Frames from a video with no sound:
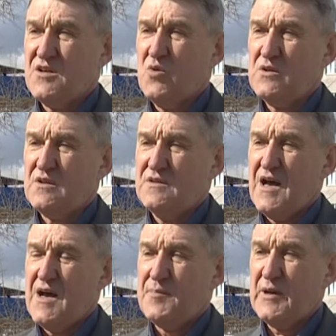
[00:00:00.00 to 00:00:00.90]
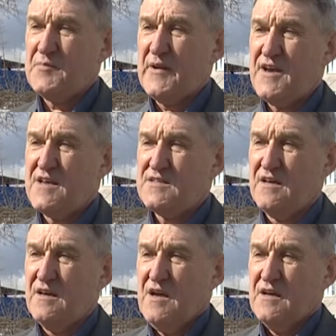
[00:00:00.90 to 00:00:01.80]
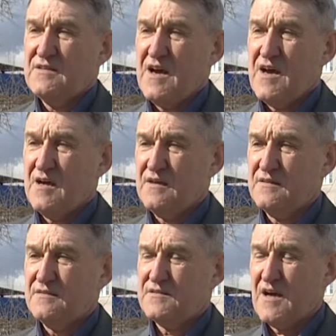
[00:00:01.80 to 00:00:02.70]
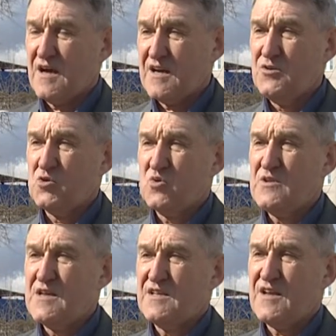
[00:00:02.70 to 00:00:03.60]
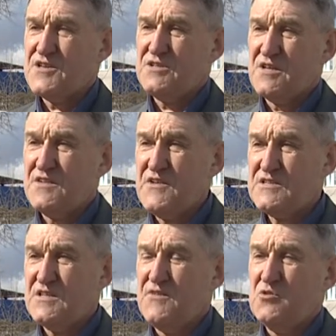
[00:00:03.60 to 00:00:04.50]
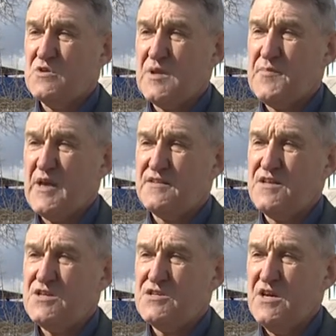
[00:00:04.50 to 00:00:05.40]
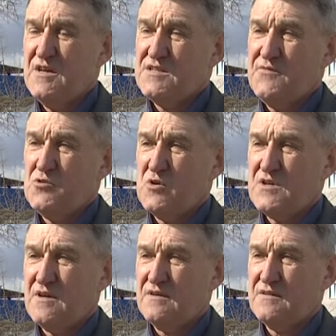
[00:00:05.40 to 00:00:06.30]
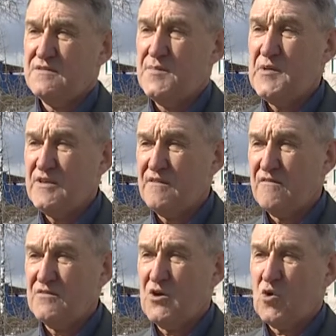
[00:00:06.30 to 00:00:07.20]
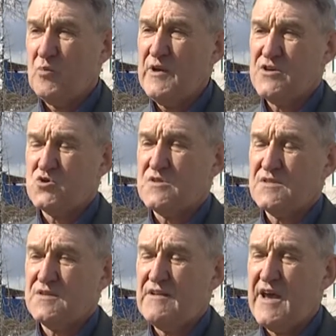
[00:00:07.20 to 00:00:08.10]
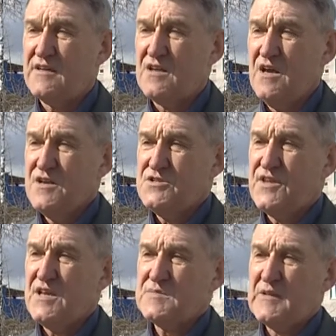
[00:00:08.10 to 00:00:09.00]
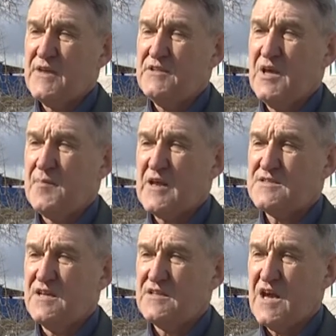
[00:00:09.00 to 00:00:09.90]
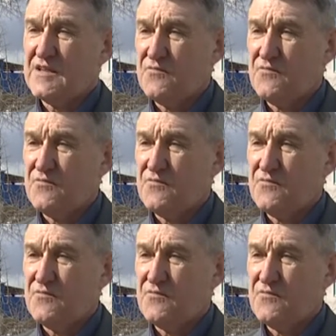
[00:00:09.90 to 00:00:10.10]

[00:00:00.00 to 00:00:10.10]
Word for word: год на предприятии на охрану труда затрачено 295 тысяч 90 деминированных рублей, что составляет 4,5% от